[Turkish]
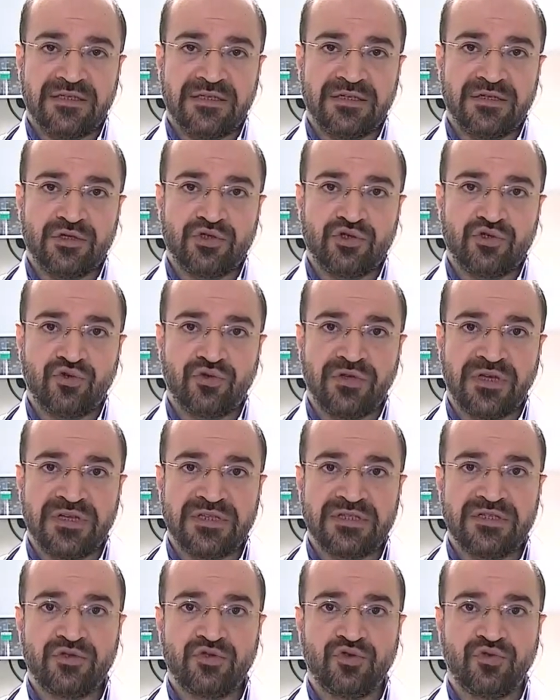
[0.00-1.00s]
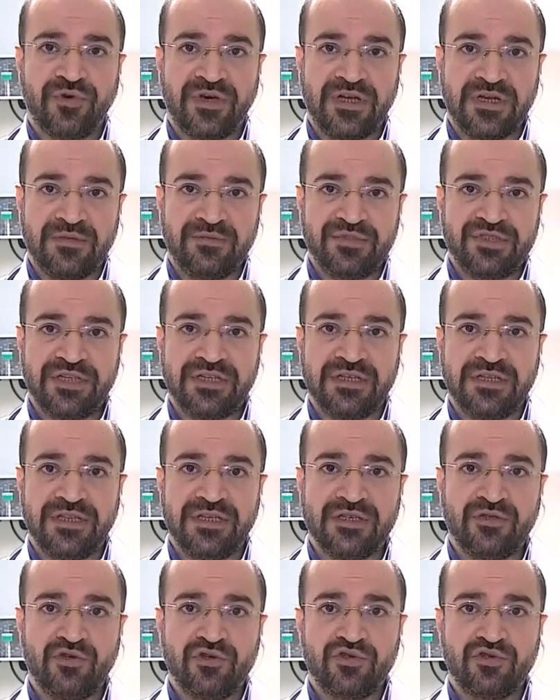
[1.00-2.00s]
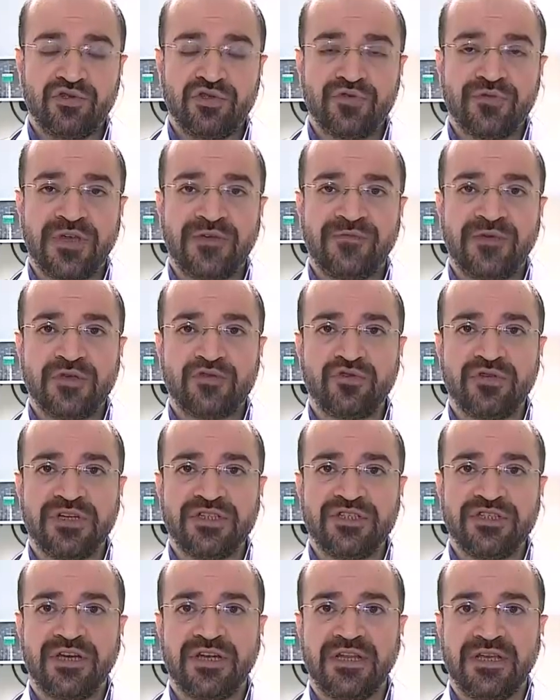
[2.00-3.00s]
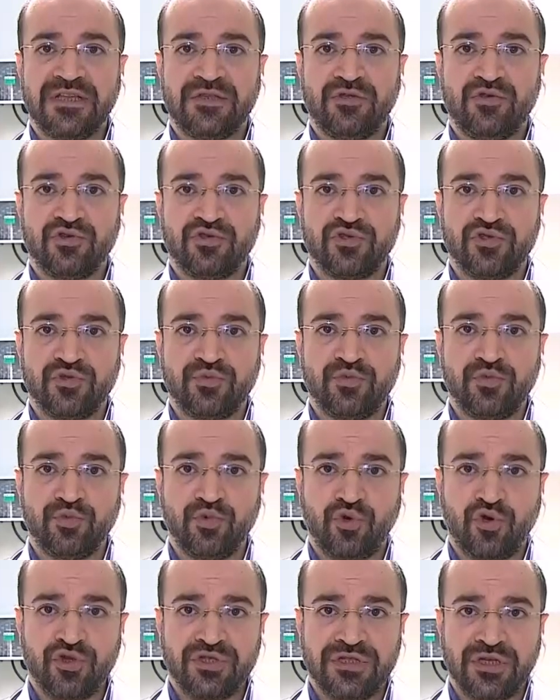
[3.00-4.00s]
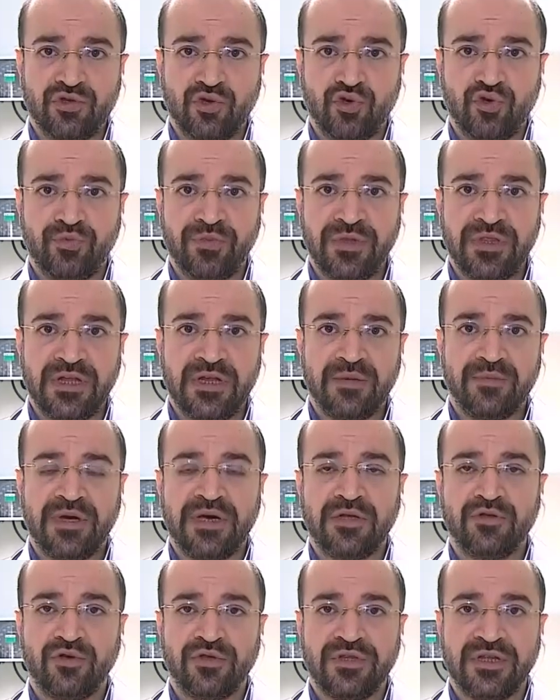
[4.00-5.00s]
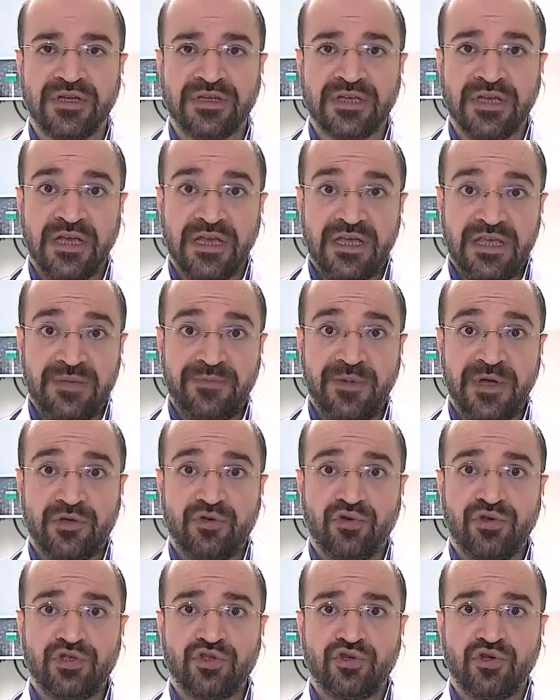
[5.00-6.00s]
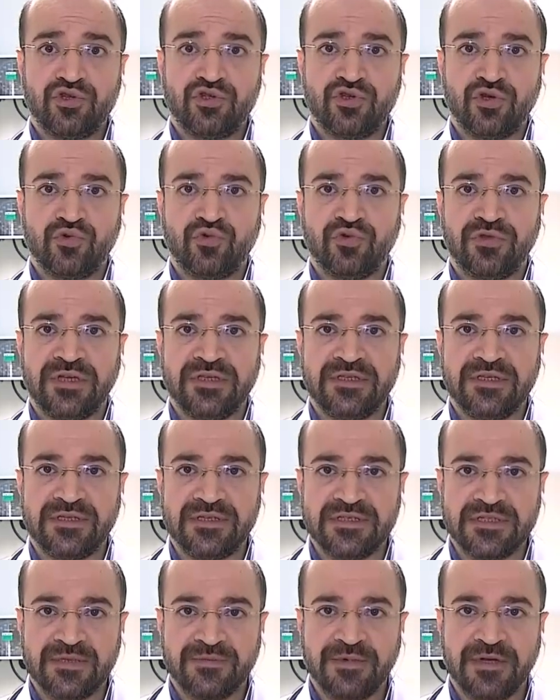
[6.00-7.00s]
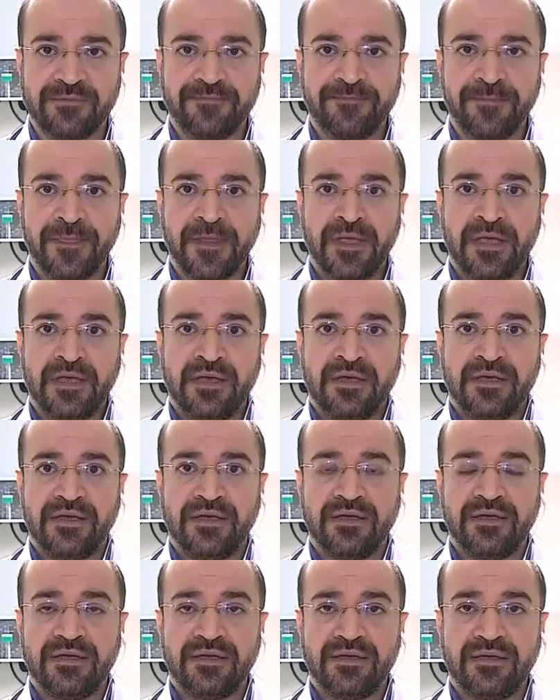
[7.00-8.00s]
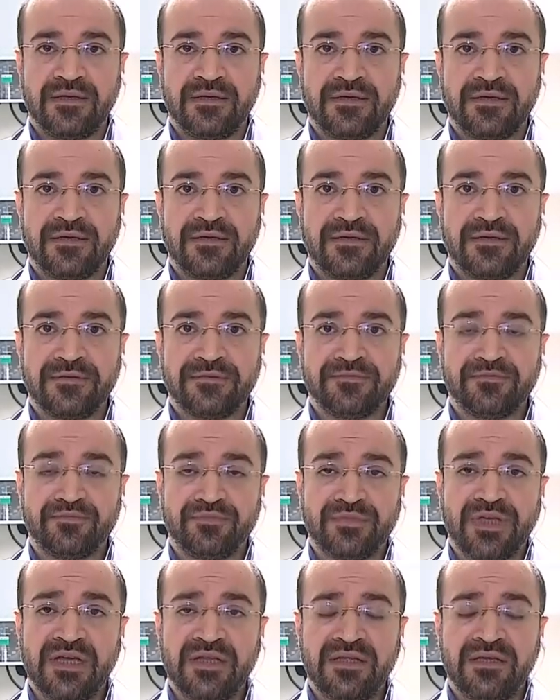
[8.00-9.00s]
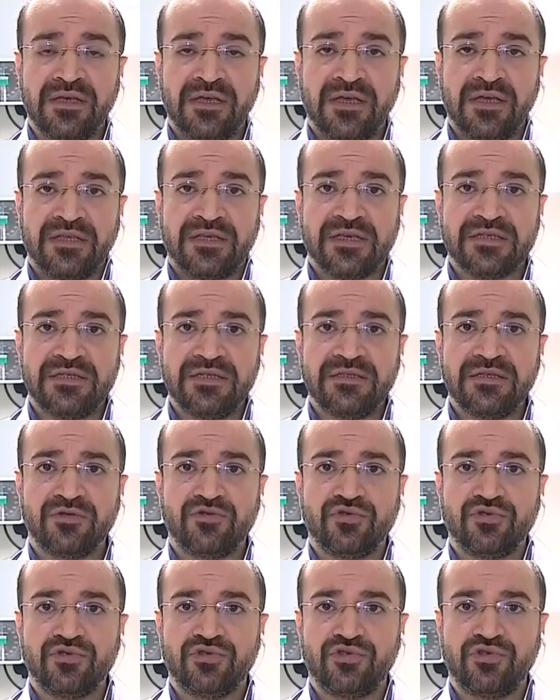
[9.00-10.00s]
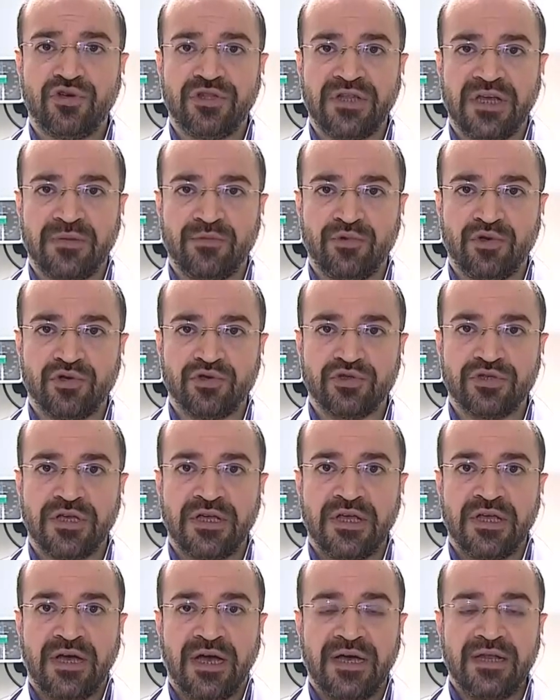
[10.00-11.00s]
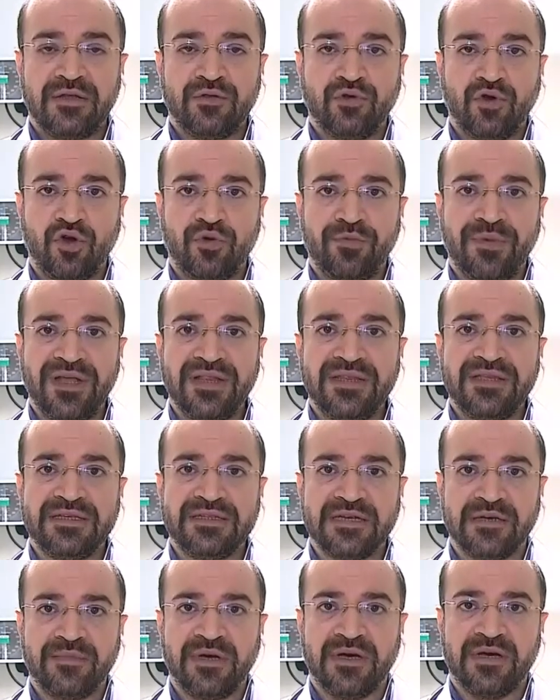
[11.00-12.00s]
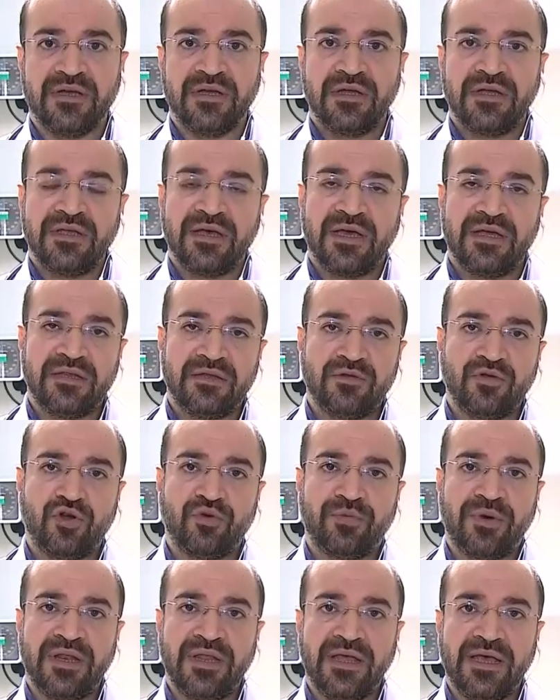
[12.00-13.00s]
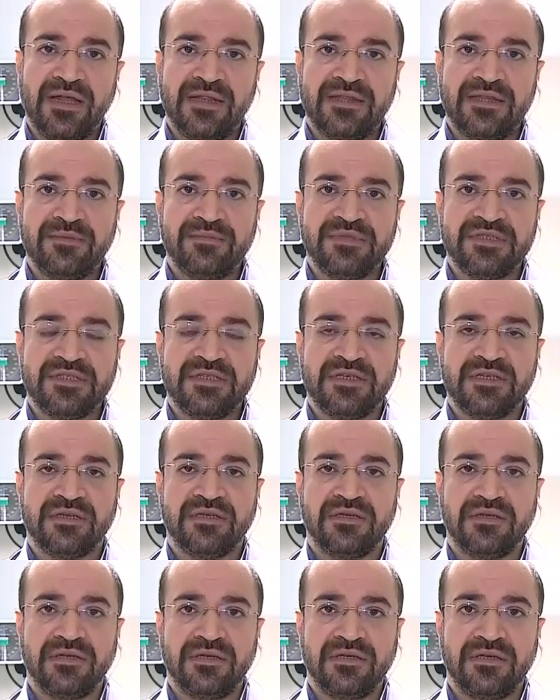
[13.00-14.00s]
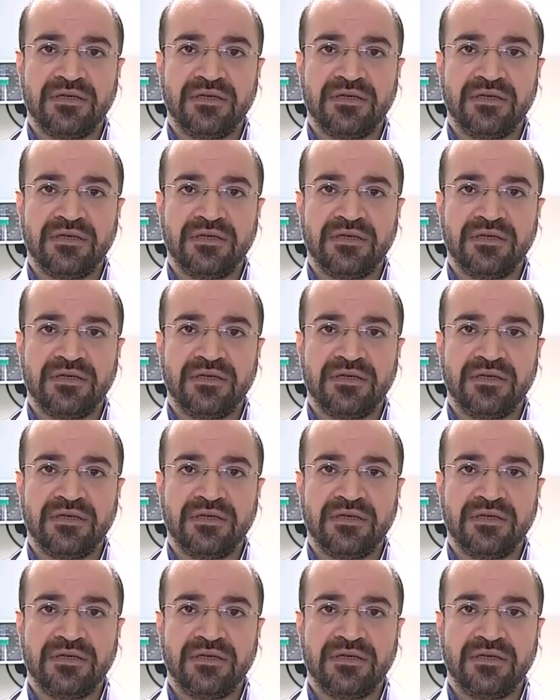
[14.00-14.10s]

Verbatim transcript: e, surlarınızın duvarını bir şekilde yıkıyorsunuz ve enfeksiyonu açık hale getiriyorsunuz. Bu mukozlar dökünmelere bağlı olarak hipertonik solüsyon kullandığınız zaman. E, yani kesinlikle tuzlu suyu önermiyoruz. Hani normal yıkama, yani normal el temizliği, e,